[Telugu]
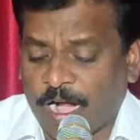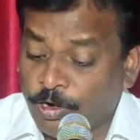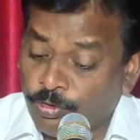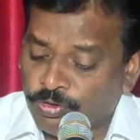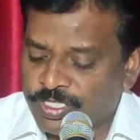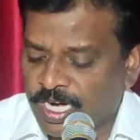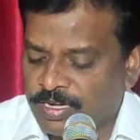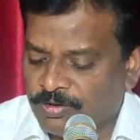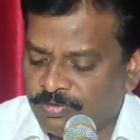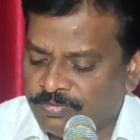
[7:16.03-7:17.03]

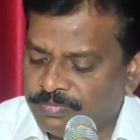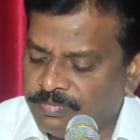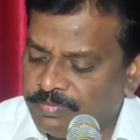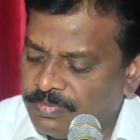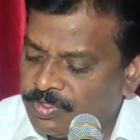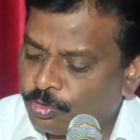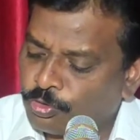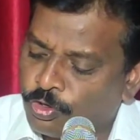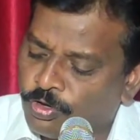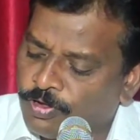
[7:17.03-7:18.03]
అడుగుజాడలు
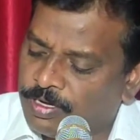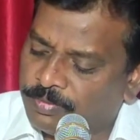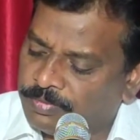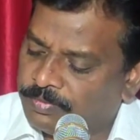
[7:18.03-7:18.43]
త్రోవలం